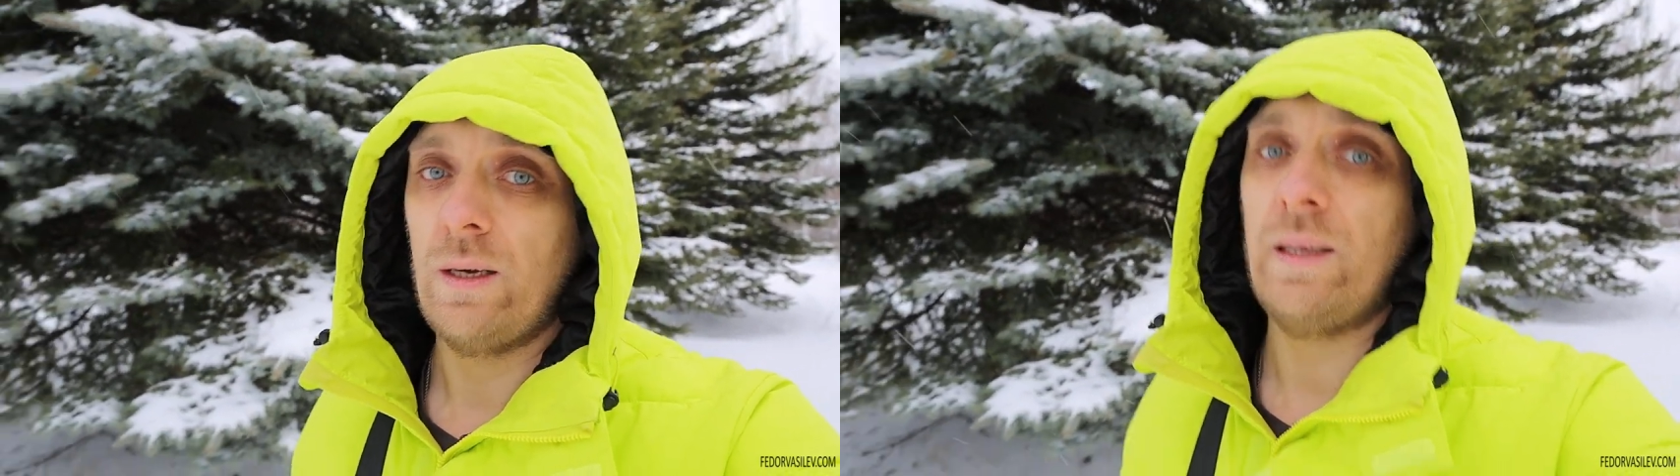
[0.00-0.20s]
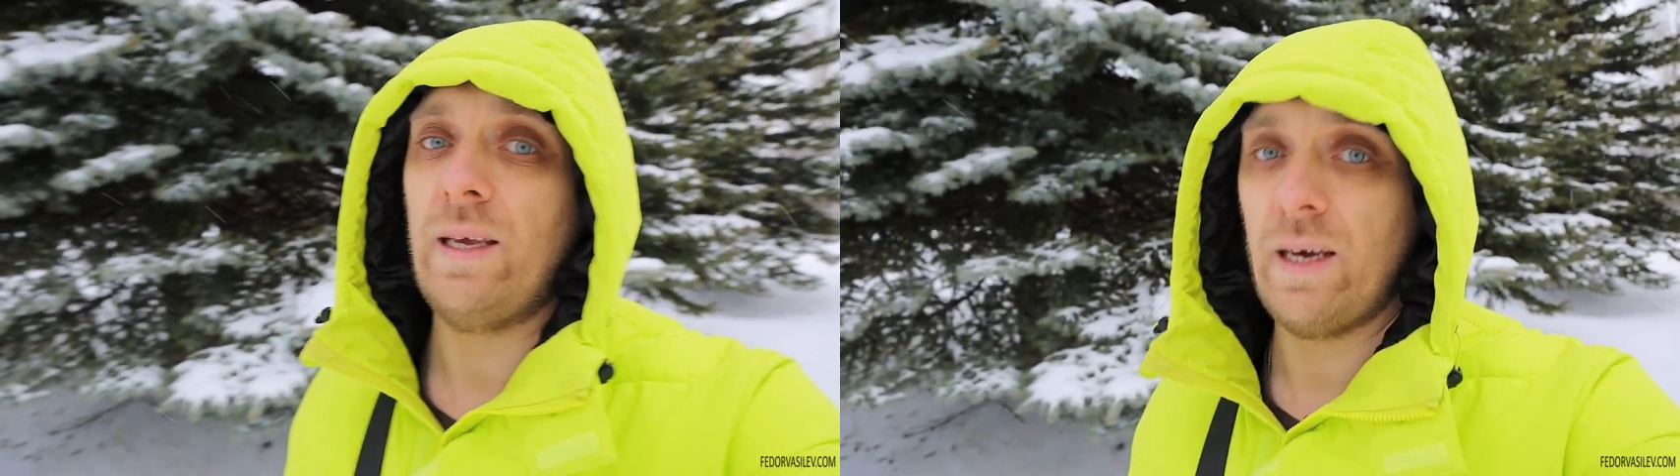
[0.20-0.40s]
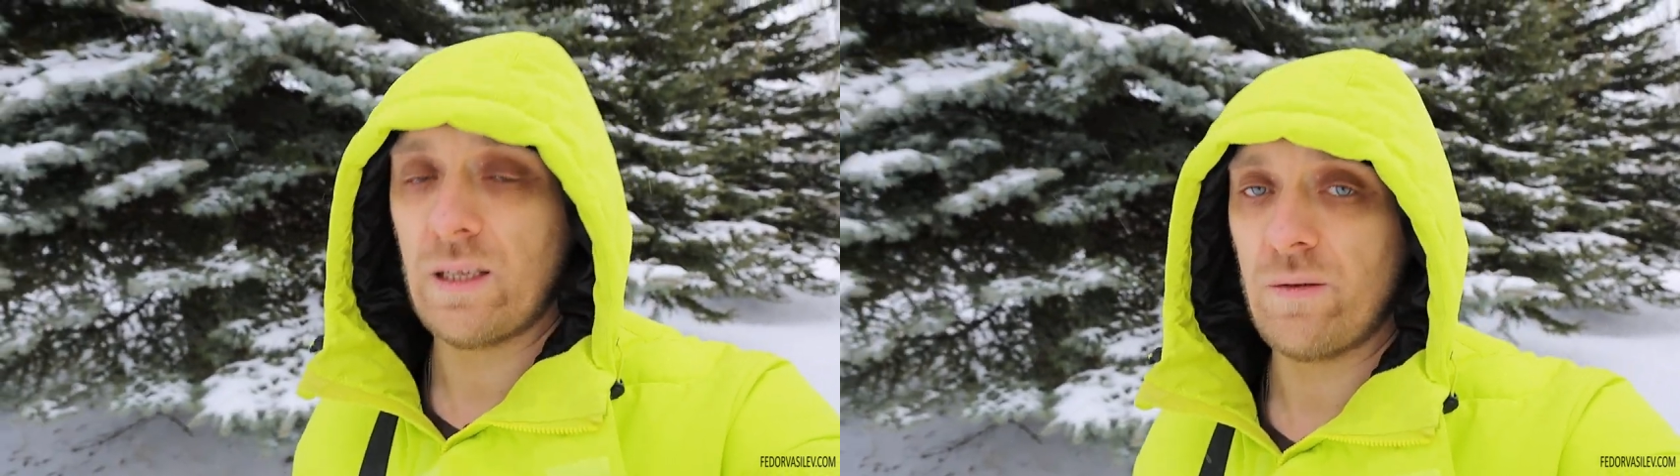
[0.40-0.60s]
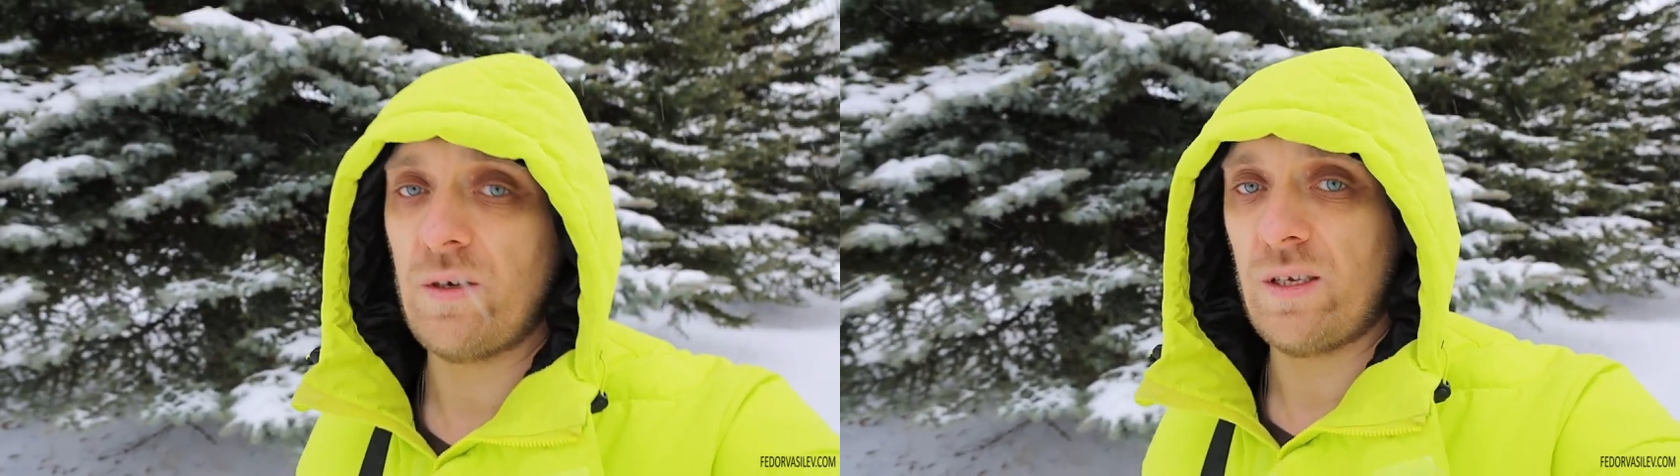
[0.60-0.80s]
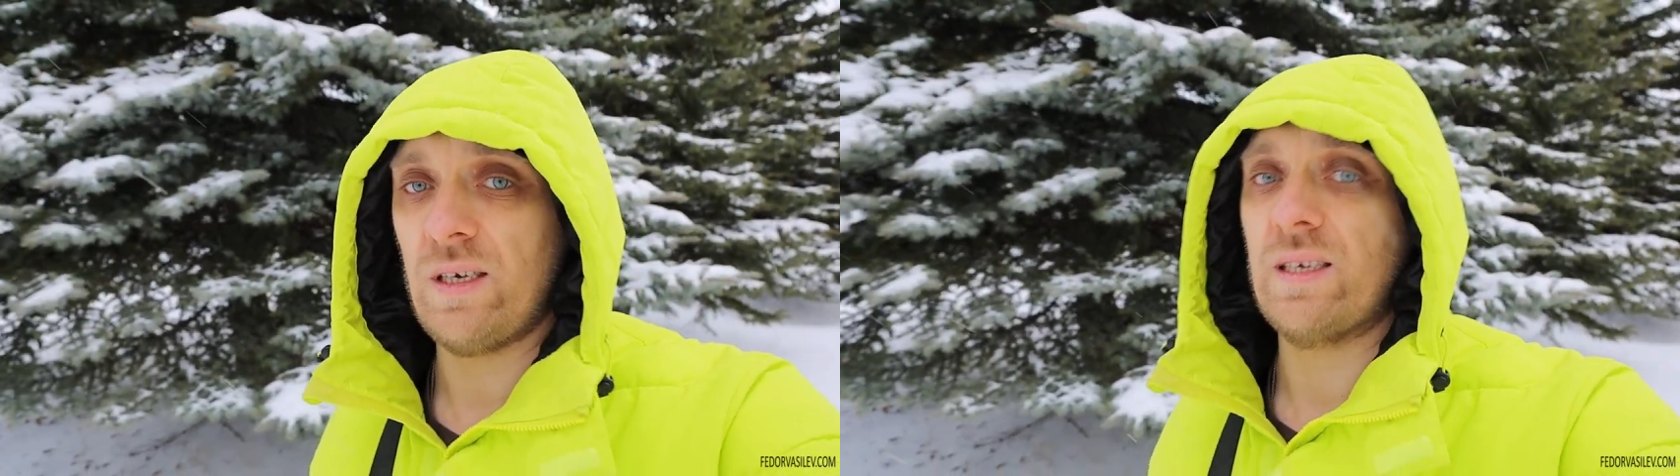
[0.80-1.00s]

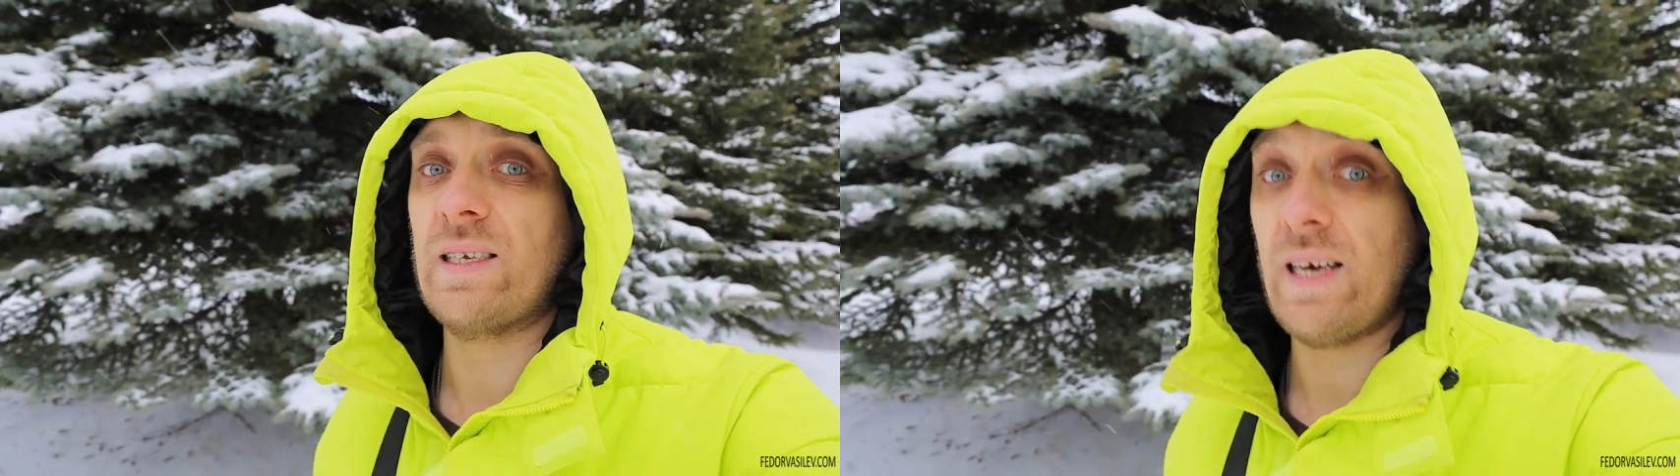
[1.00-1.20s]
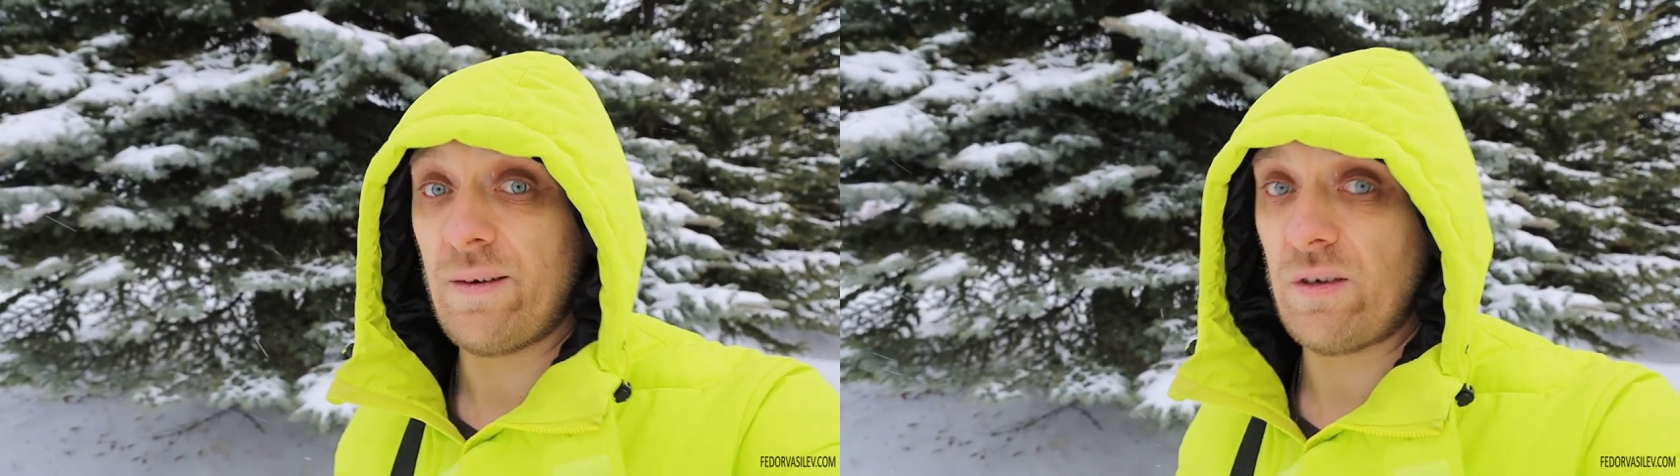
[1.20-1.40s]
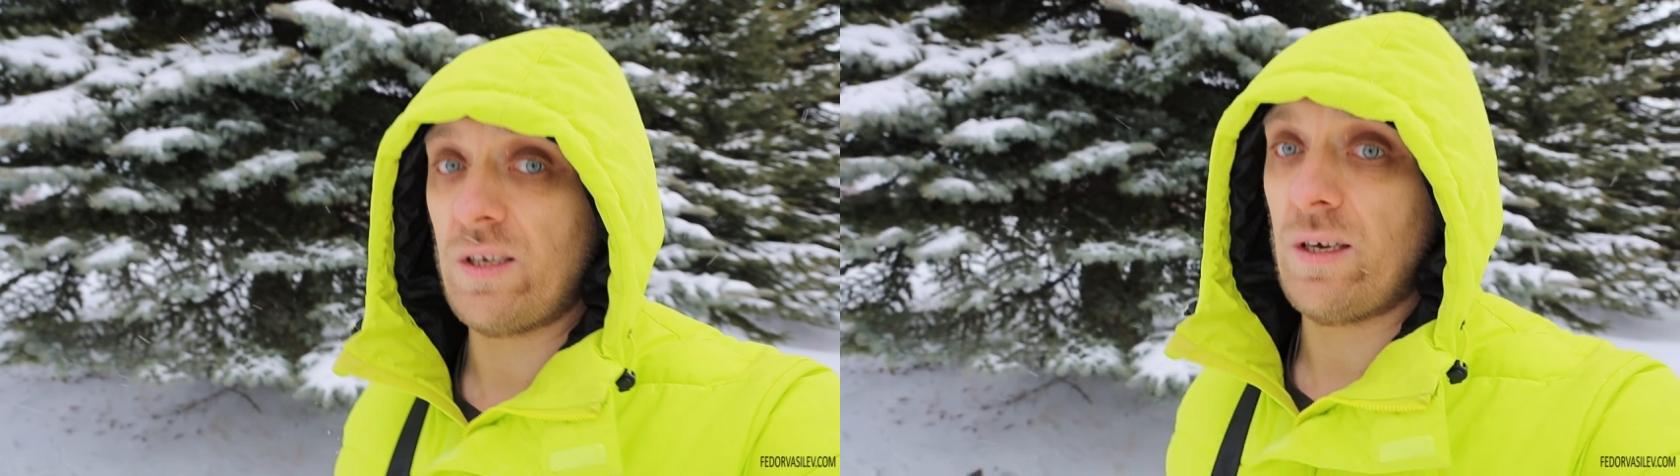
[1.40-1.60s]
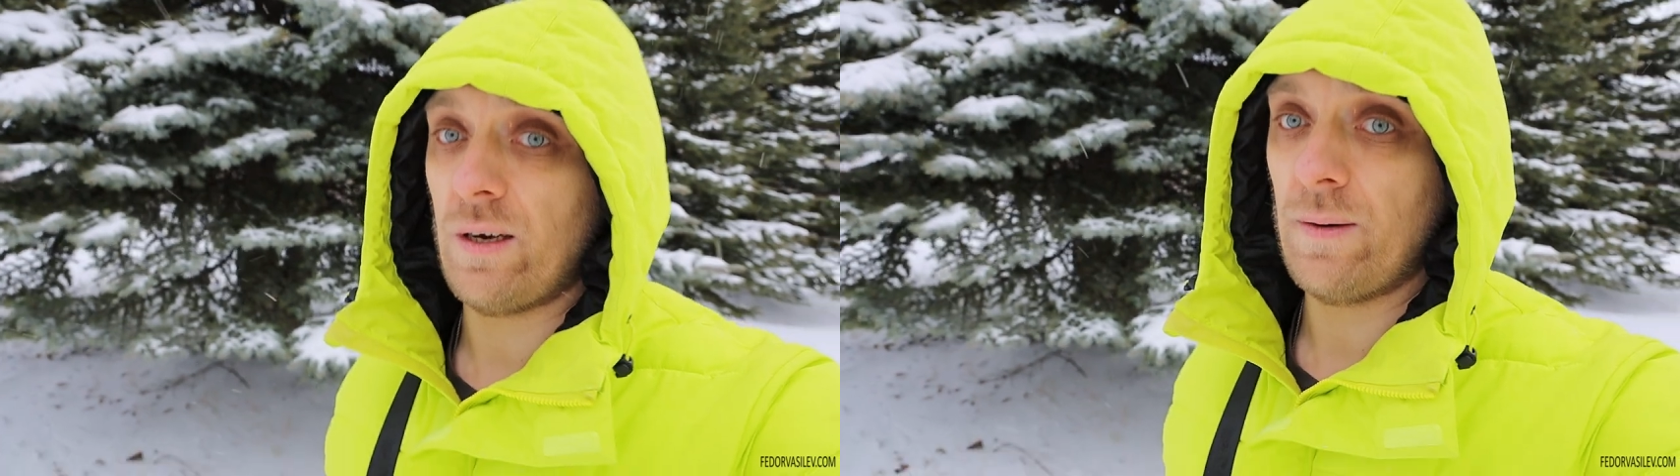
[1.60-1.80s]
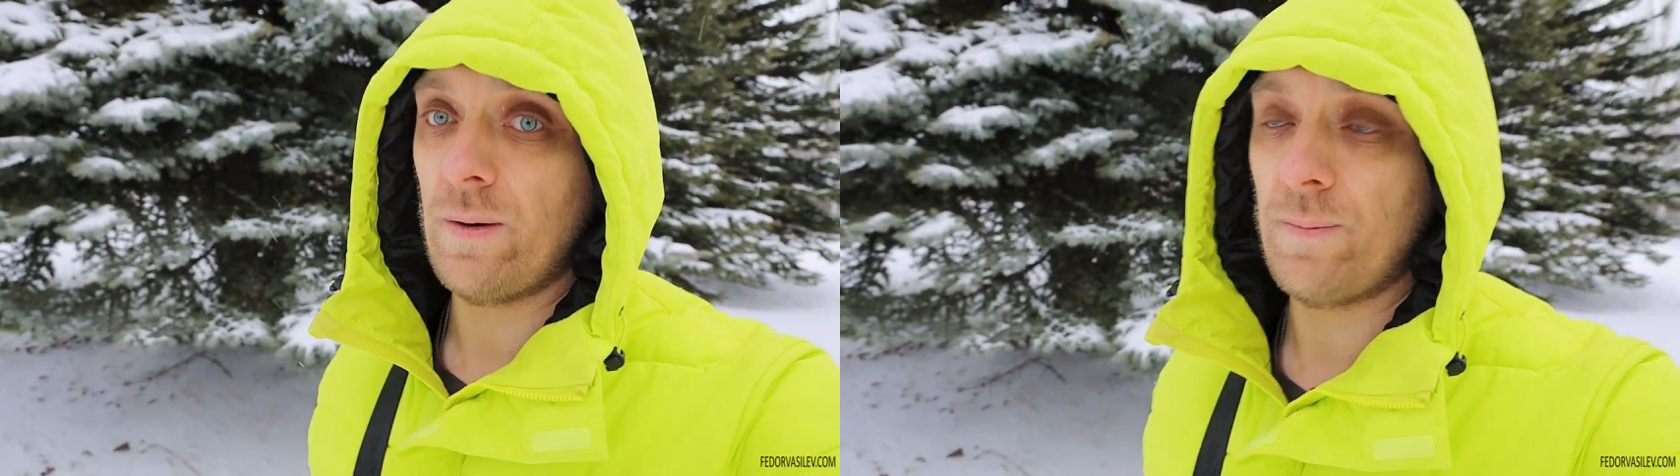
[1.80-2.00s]
ненависти, зависти.